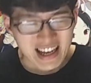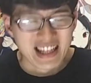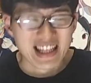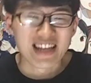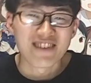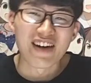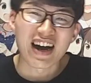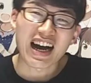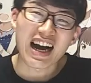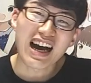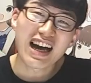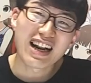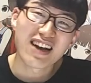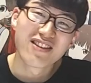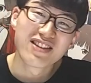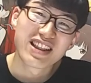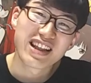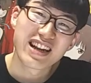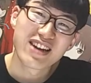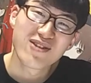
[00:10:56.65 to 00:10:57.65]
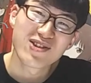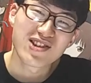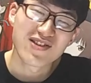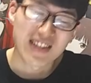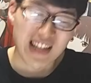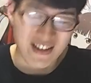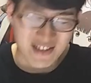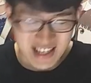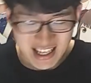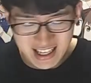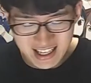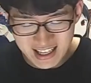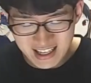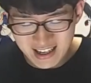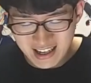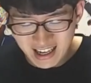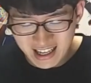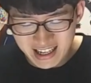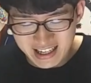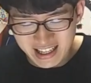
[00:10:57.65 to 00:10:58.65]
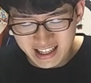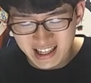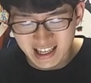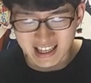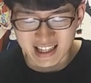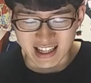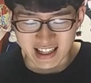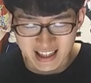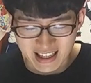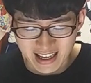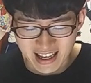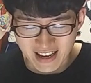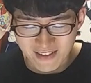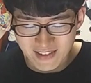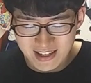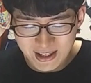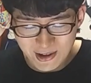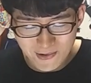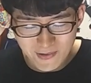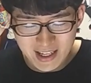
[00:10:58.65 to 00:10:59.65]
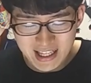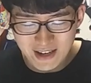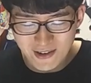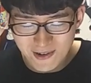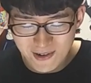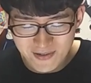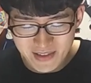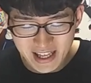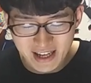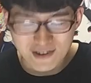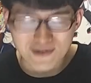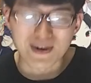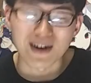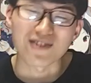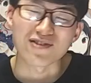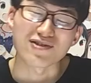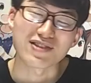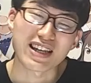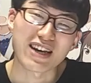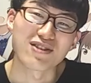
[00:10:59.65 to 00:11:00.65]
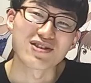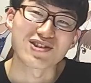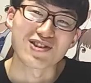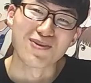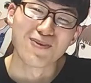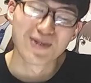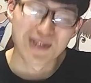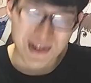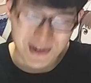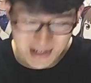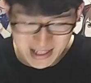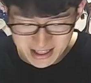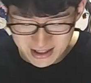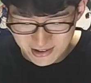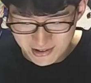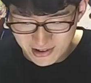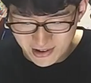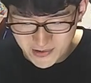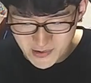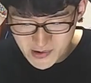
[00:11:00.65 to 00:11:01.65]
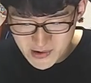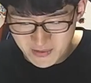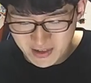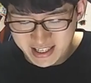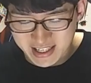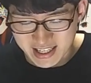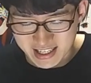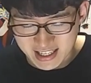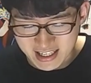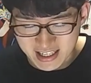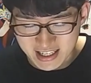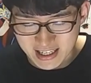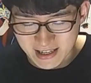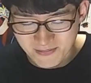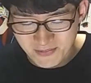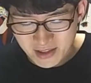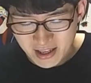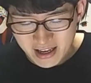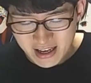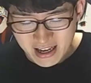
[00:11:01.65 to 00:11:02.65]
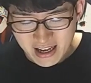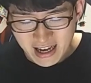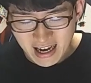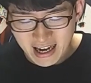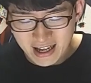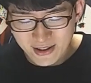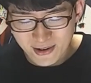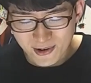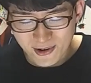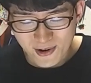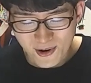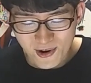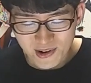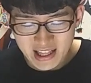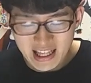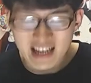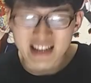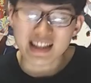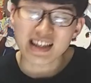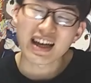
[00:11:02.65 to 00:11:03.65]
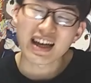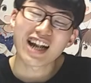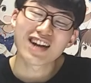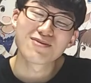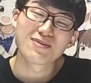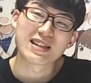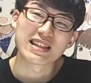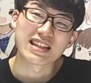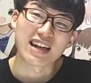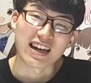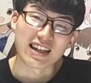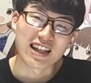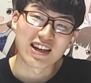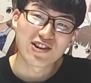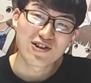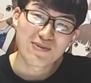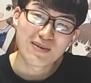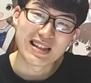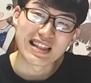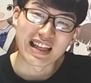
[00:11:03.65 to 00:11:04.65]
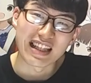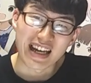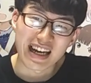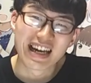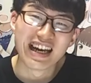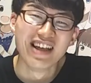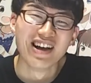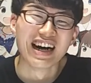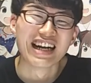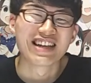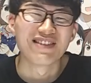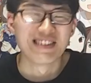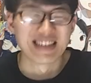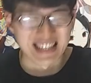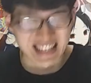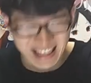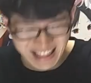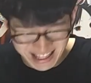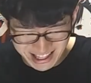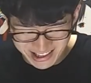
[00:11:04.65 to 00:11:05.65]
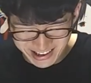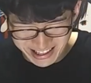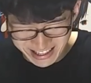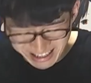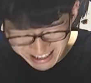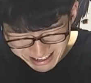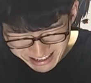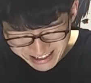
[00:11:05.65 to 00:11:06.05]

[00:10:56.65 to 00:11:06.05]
で、まあ、カーラの出る要素みたいなのも最近かなり出てきてて、まあ、そこまたね、うまく作用して面白いなっていうのは思いましたし、あのー、ただたルビンさんがね、不憫なだけのアニメじゃないけどね